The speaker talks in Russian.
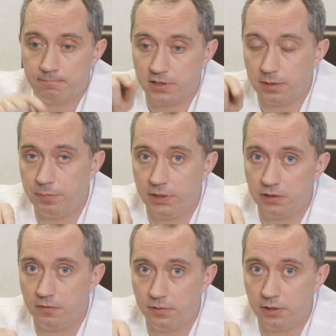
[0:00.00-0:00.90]

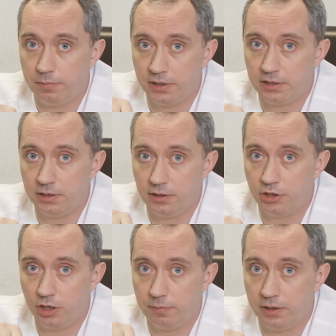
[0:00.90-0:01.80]
Записываемся по
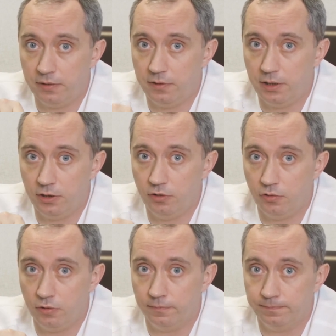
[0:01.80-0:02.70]
ссылочке под
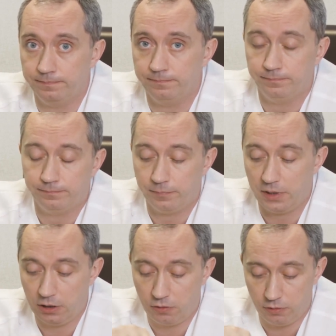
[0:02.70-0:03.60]
видео.
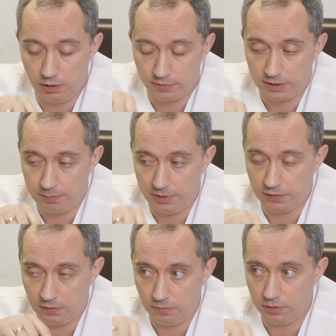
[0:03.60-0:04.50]
Переходим,
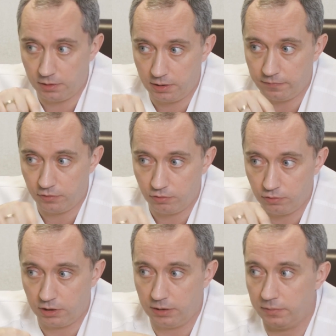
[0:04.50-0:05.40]
записываемся там,
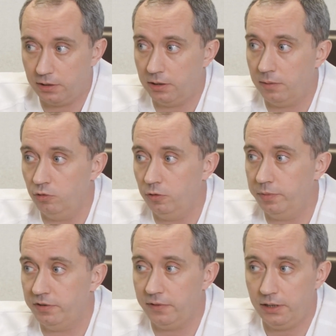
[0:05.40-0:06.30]
все, там кому-то
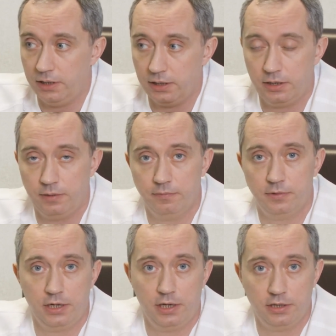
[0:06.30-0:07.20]
позвонят, там
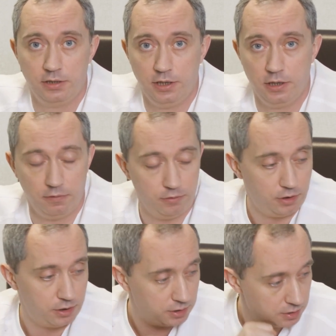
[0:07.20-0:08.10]

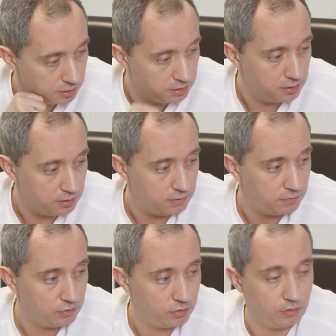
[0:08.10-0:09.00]
зарегистрируйтесь,
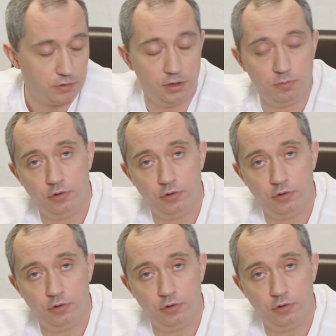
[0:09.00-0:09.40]
все, и